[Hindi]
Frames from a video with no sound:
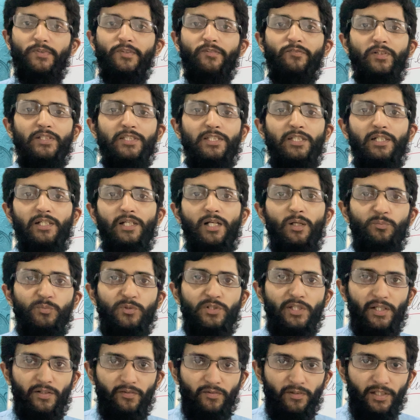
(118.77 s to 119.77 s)
वैसे अगर आप
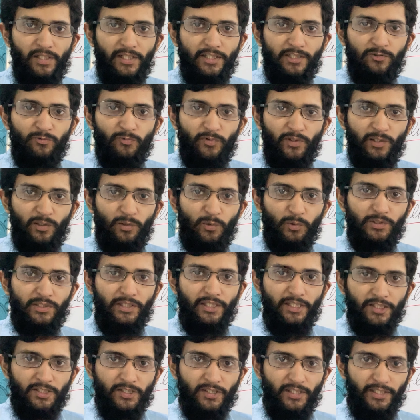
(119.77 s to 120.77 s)
जनरली इस वर्ड को
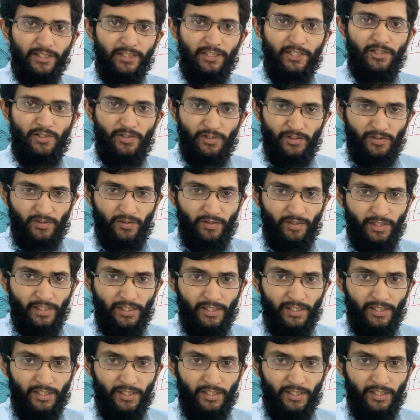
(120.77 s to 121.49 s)
सर्च करते हैं डिक्शनरी